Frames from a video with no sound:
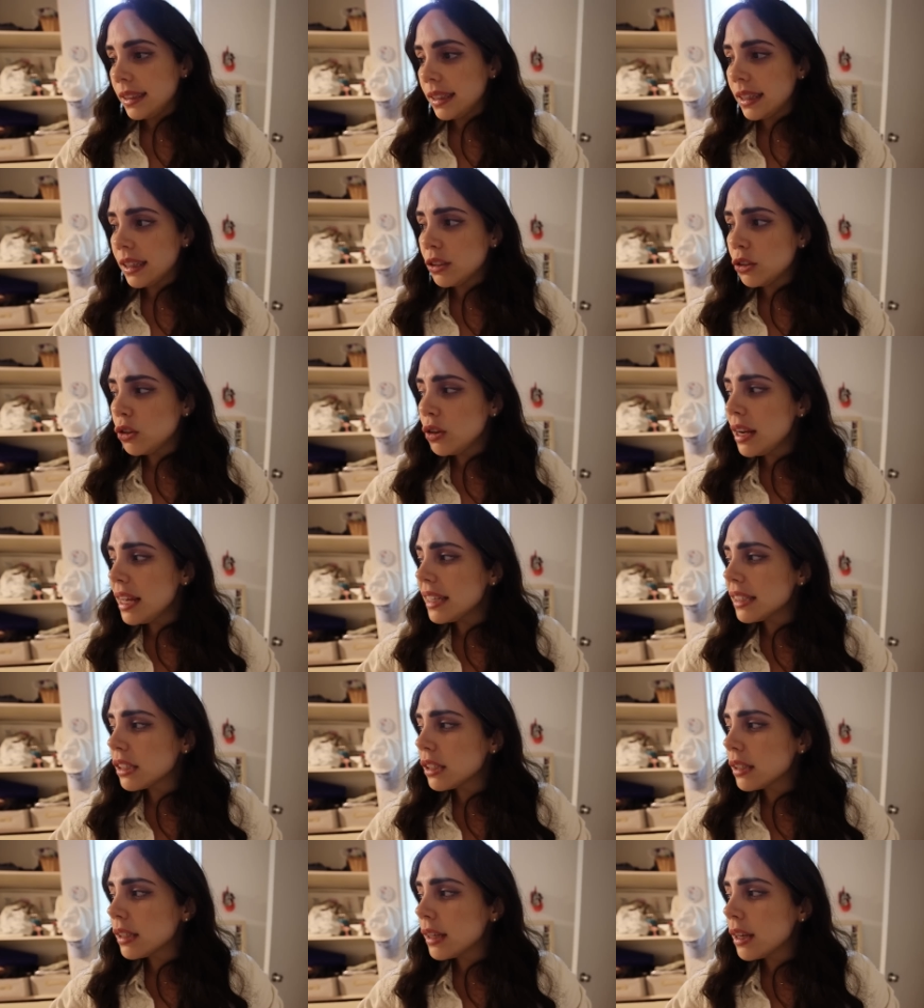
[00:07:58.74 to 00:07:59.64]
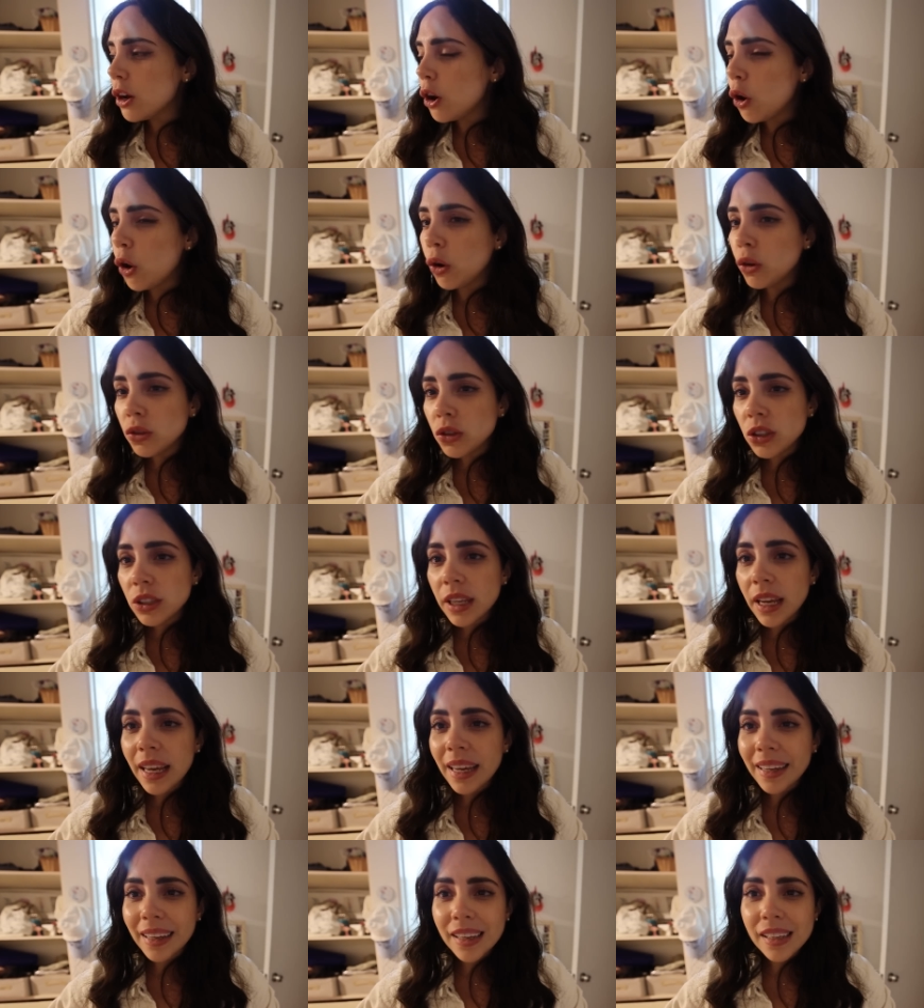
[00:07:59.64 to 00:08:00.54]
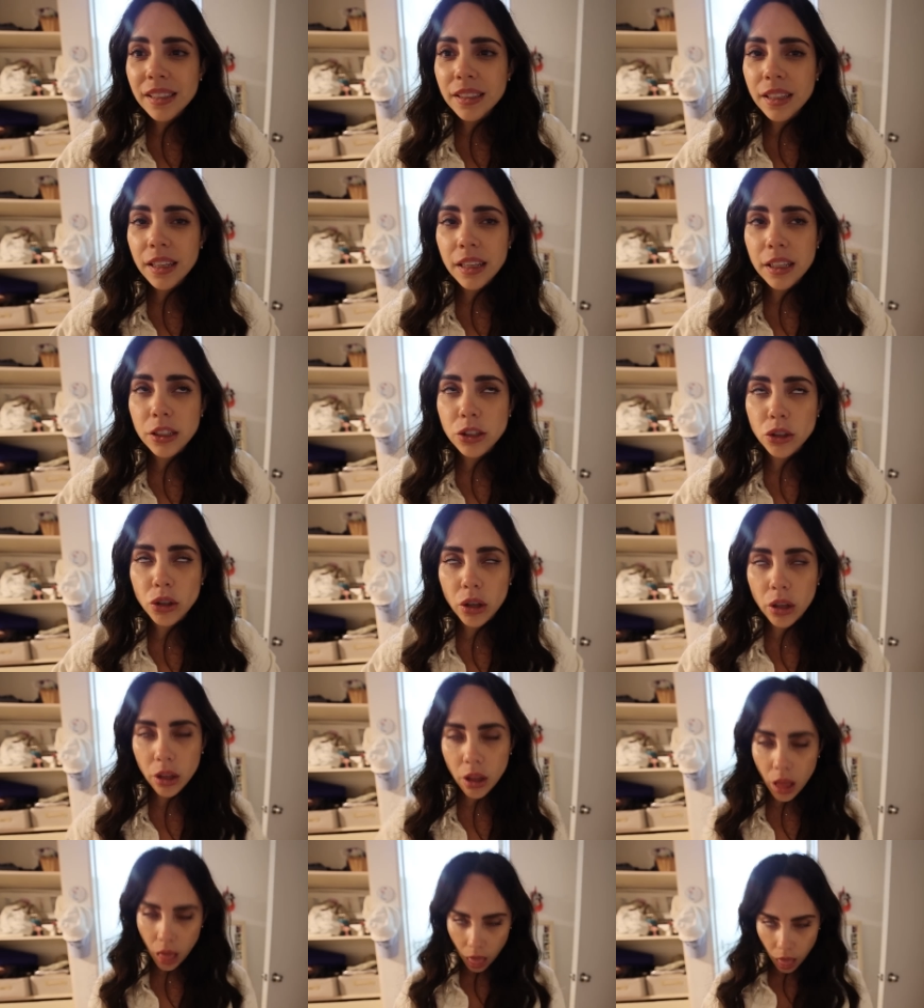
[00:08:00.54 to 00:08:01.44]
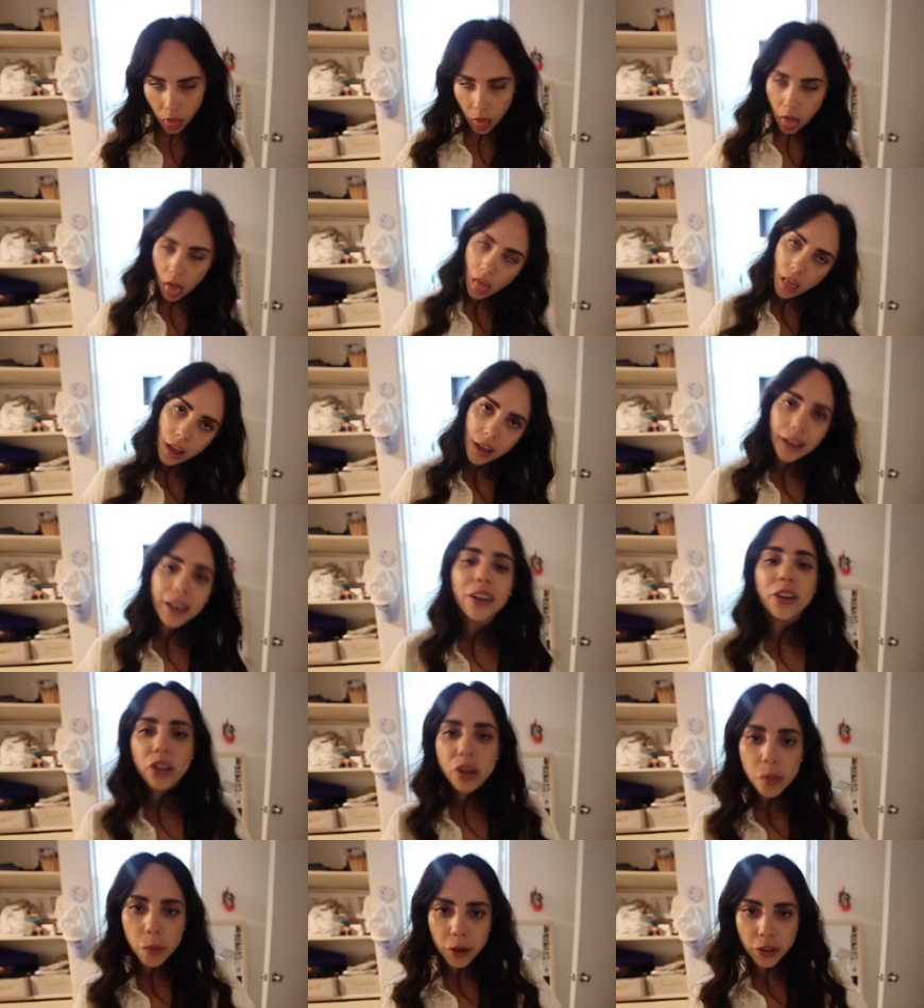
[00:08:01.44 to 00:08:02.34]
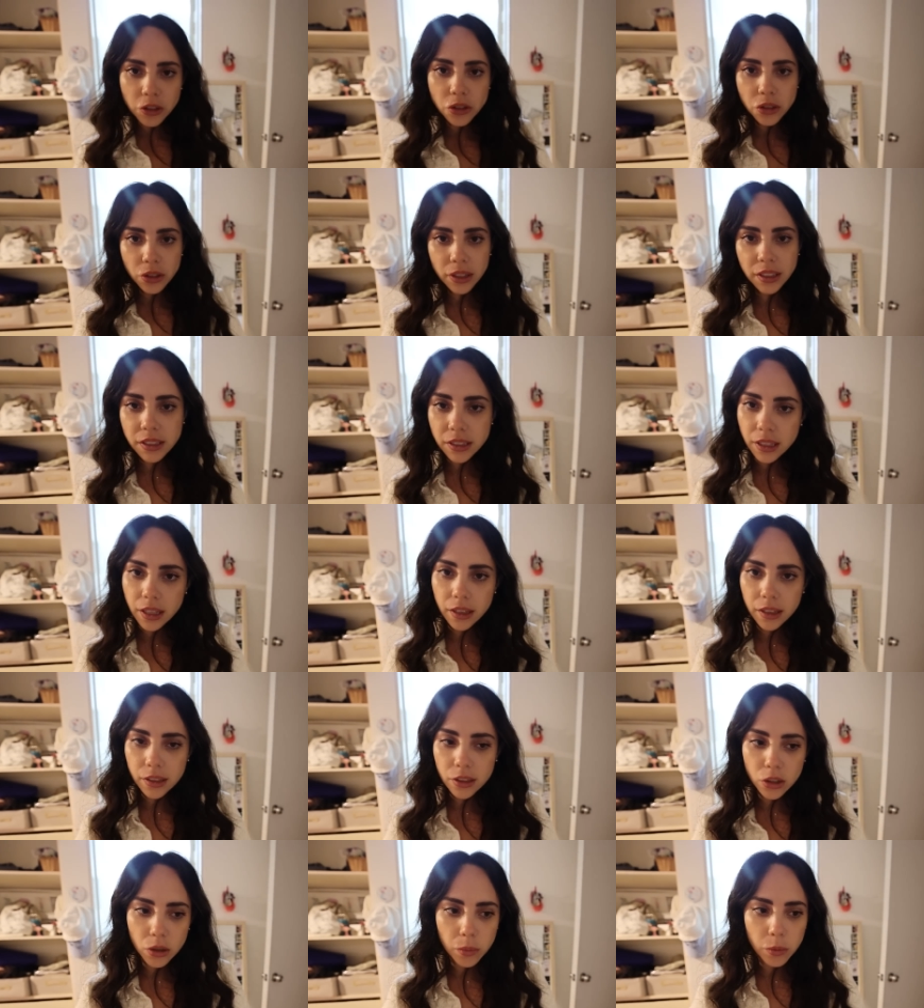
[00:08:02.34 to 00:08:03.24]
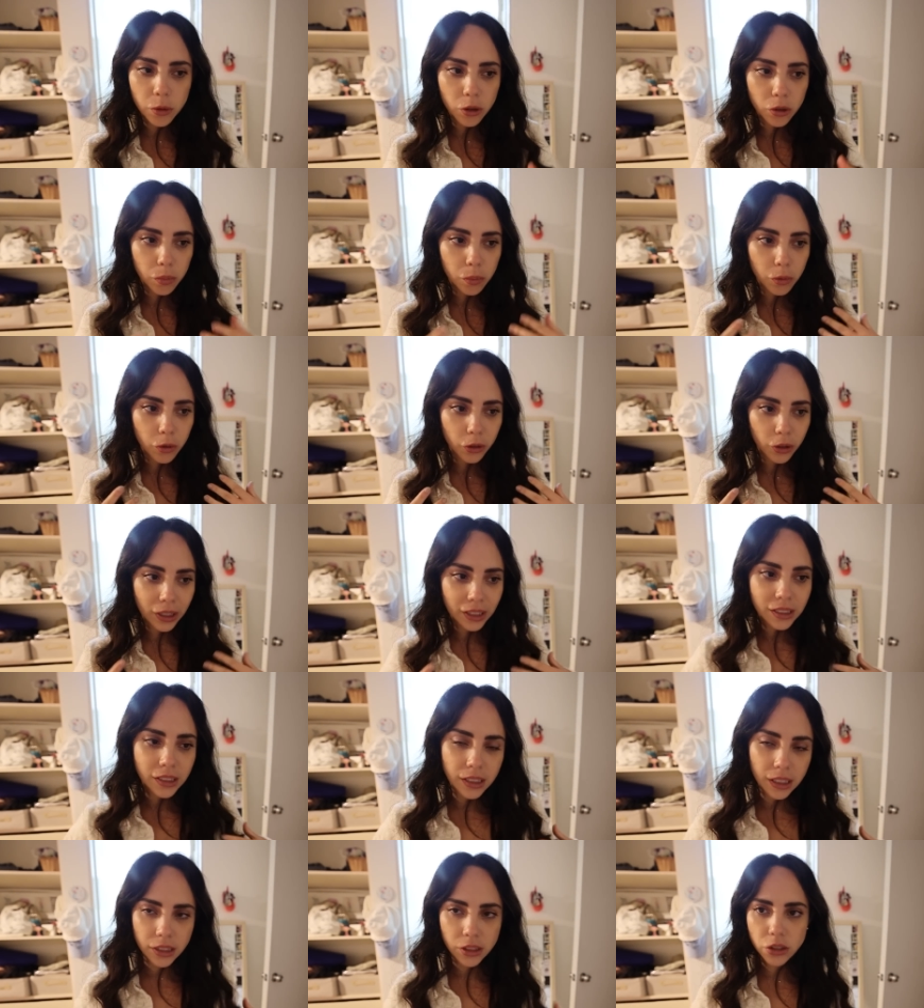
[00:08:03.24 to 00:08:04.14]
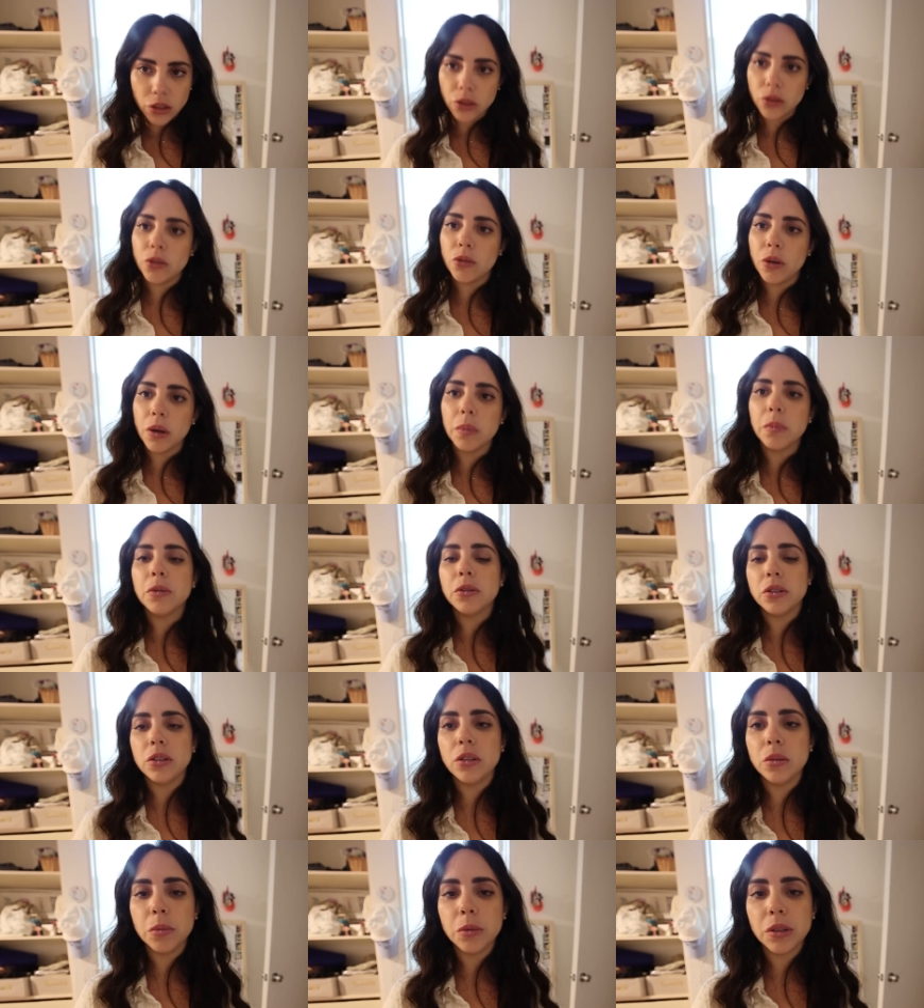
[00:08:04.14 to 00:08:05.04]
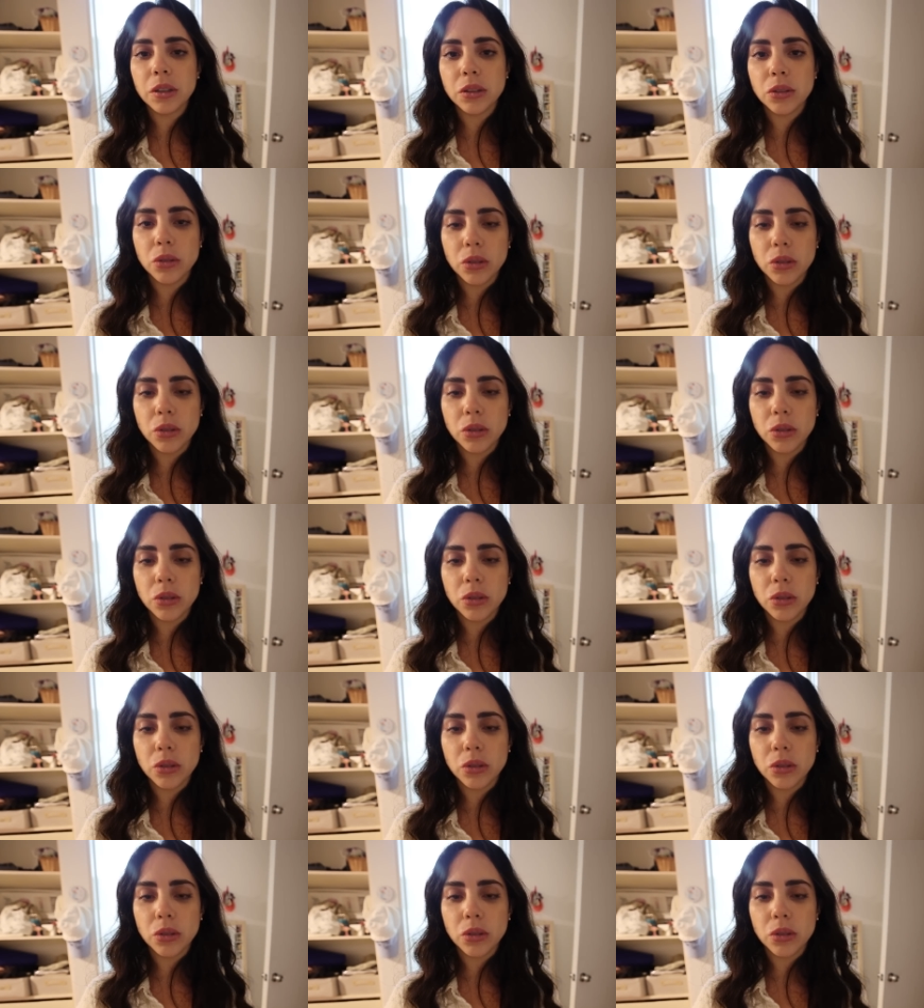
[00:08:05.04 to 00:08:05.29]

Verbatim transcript: Así que son las 11 casi y estoy Creo que por eso estoy cansada, no por, por cansancio de cuerpo, sino porque